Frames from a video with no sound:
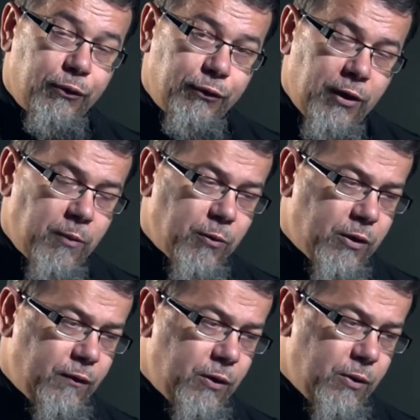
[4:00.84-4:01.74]
семя
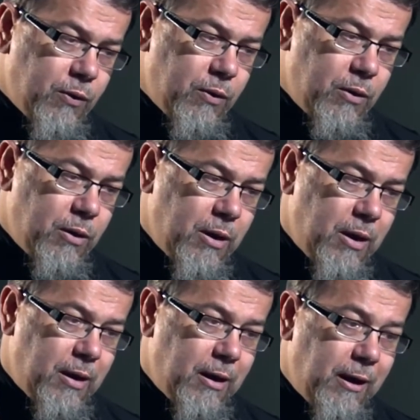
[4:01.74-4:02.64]
твое.
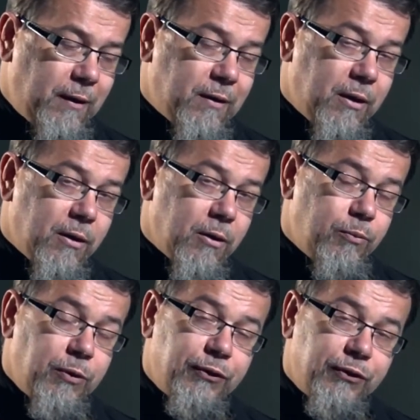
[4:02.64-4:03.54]
Это
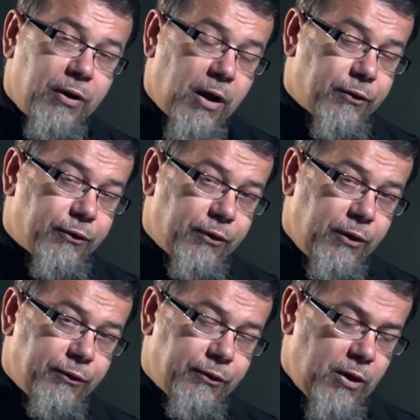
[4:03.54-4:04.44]

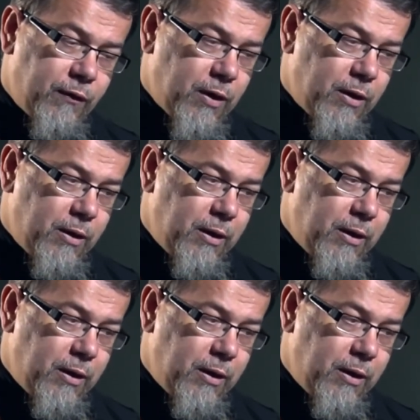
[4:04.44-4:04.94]
мессианские слова.